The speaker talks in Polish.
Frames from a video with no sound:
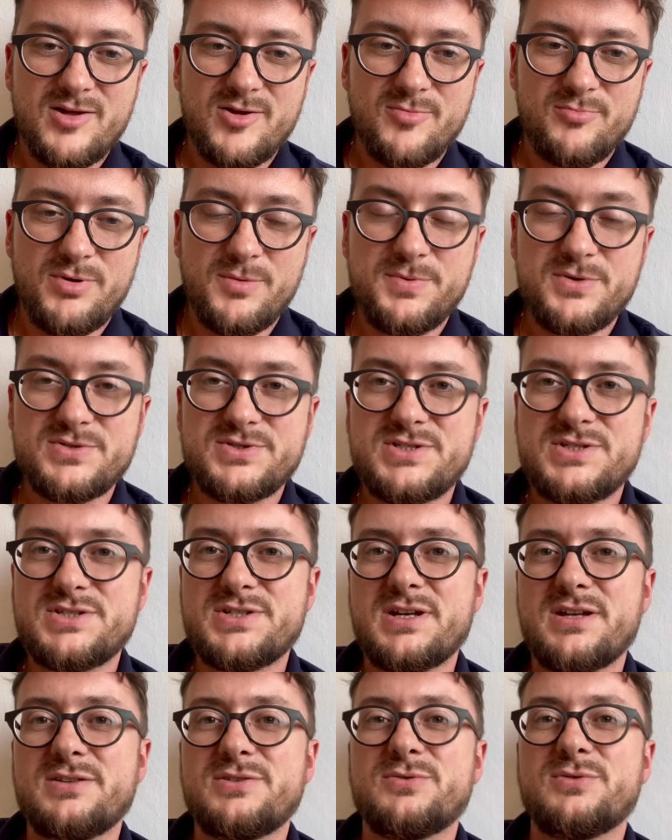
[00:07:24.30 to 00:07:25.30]
Poproś
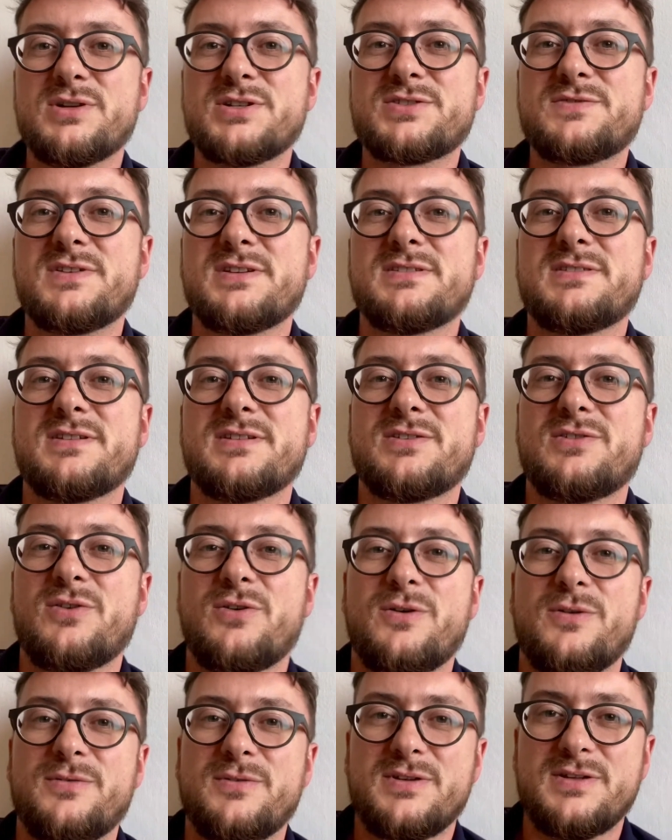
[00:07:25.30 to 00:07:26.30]
dzisiaj Ducha
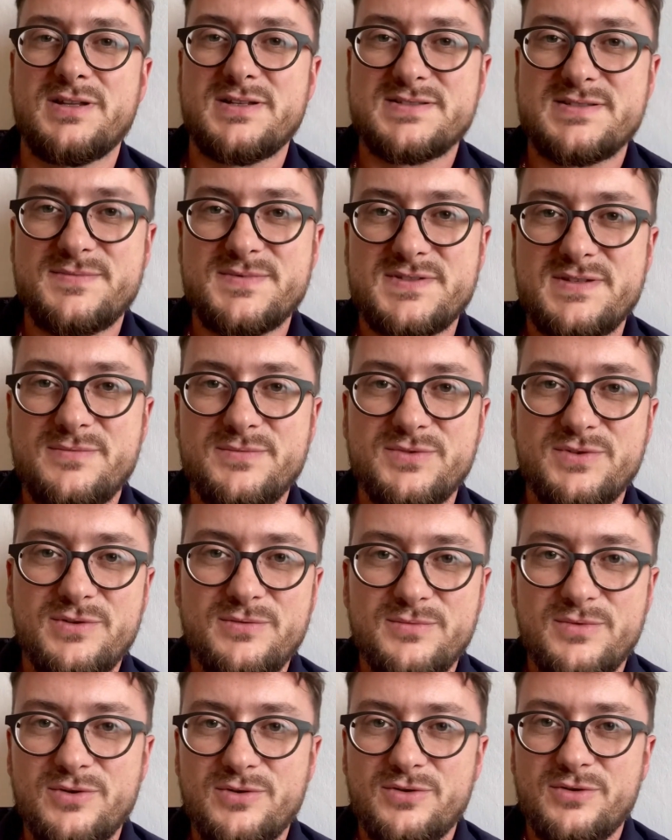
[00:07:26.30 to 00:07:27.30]
Świętego e, razem ze
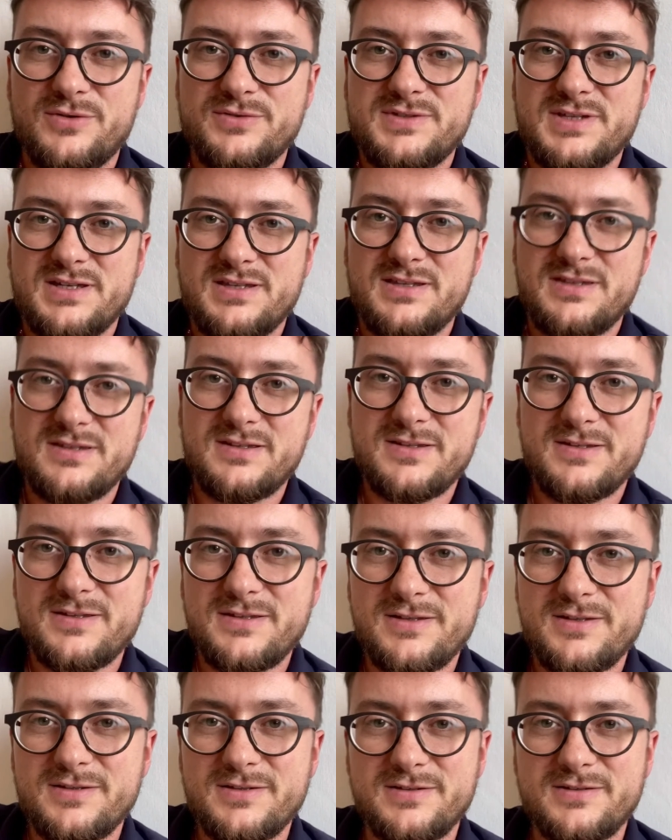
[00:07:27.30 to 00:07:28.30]
mną o takie,
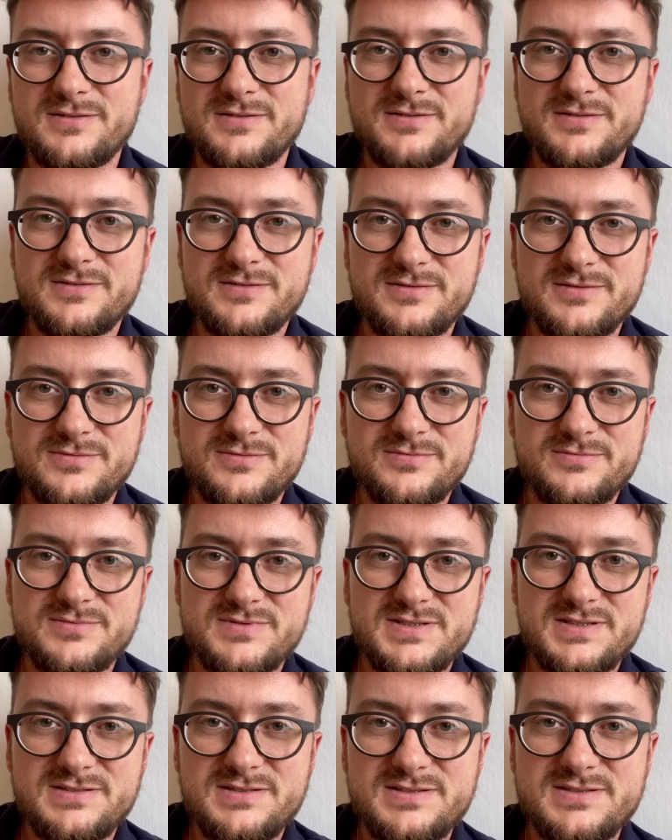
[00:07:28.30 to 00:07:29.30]
e,
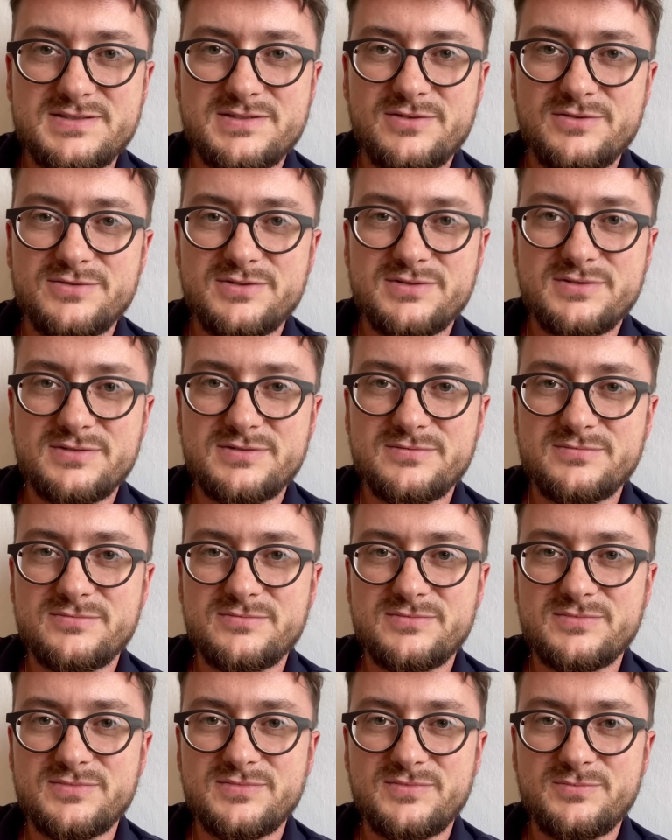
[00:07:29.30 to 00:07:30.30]
z jednej strony,
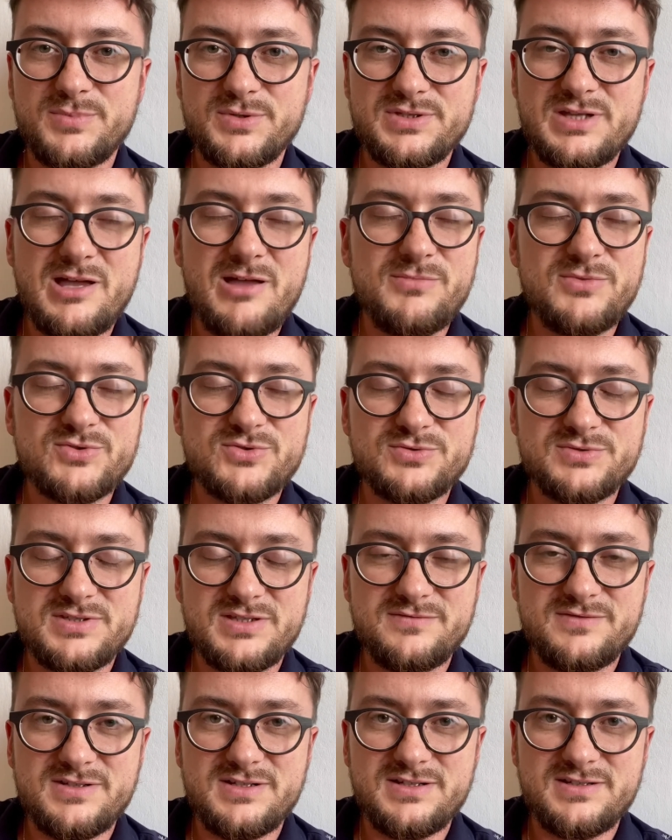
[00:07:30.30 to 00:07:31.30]
podałem już
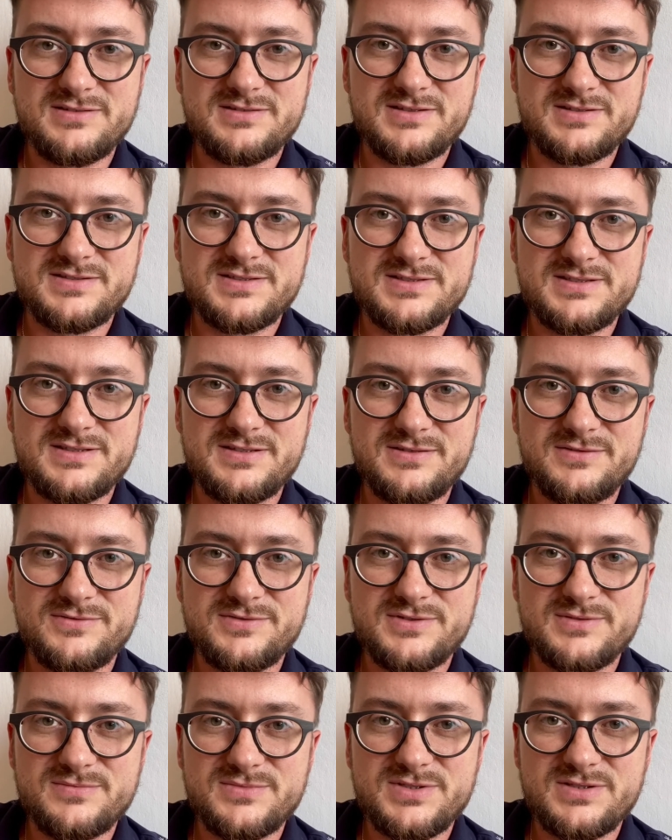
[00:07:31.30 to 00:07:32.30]
tutaj wiele intencji w
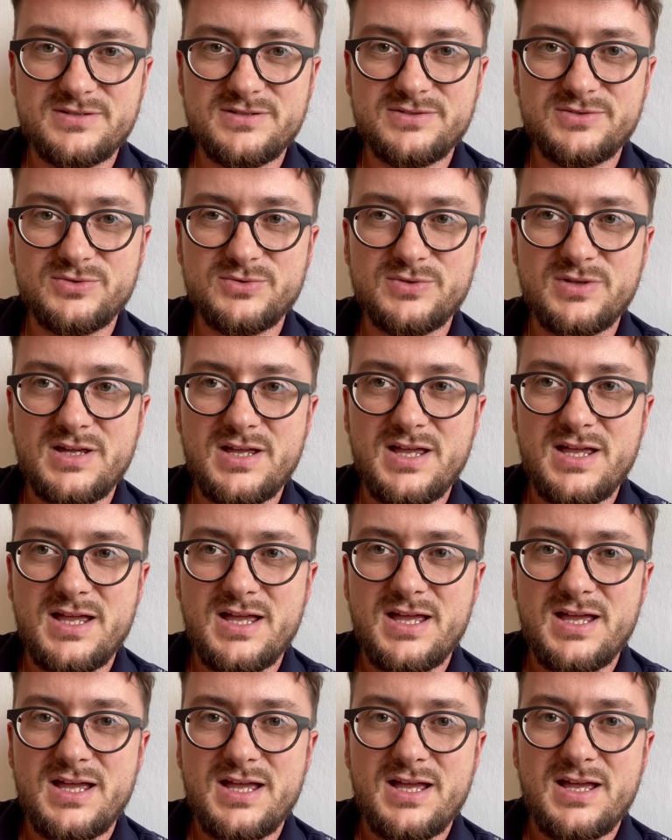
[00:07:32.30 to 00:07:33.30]
tym dzieleniu,
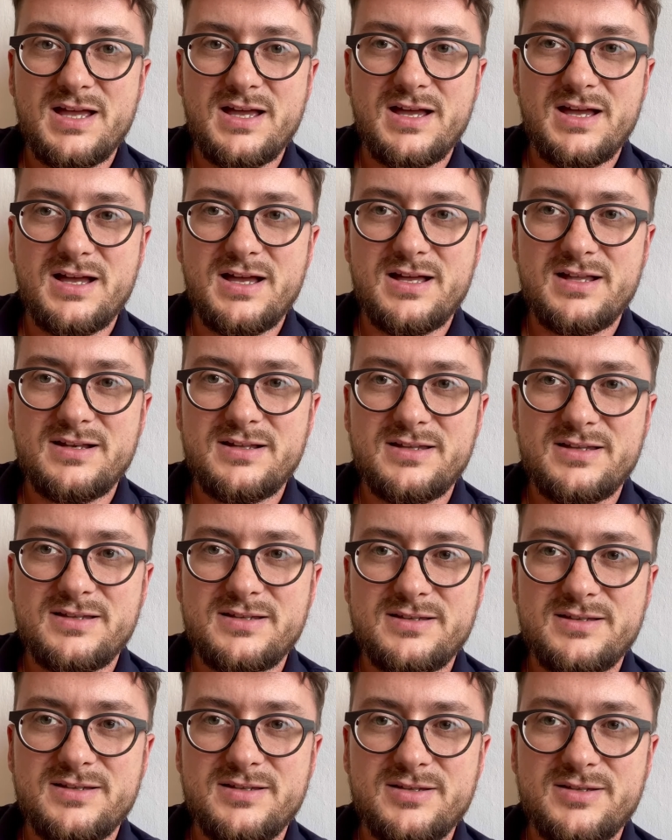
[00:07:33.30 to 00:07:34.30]

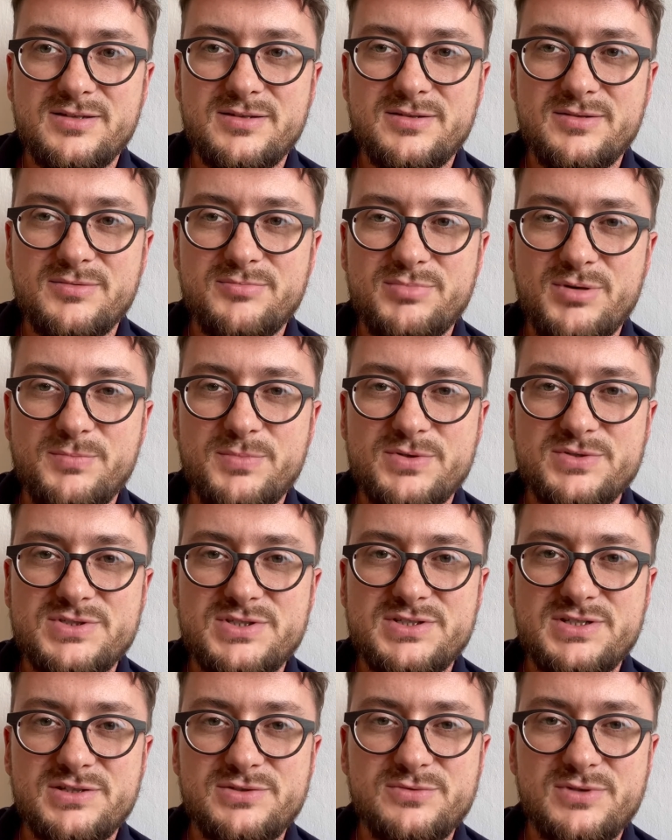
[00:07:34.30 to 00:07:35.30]
ale e, poproś
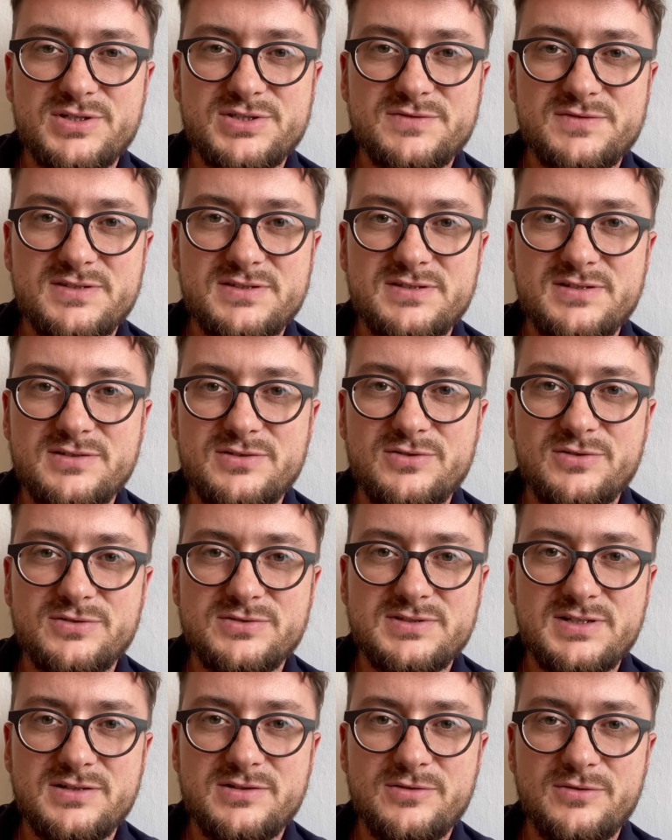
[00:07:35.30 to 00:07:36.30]
dzisiaj Ducha Świętego o
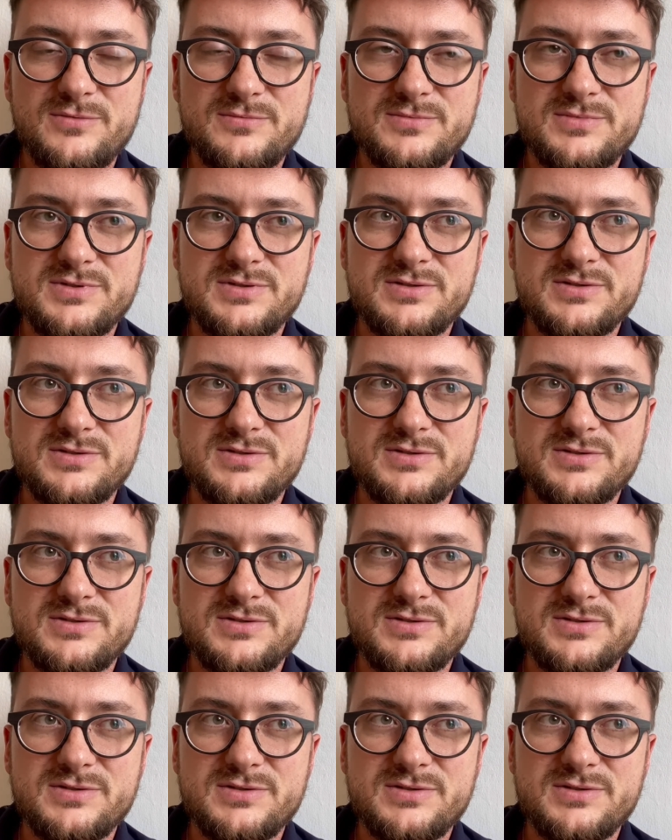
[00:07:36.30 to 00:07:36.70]
taką e,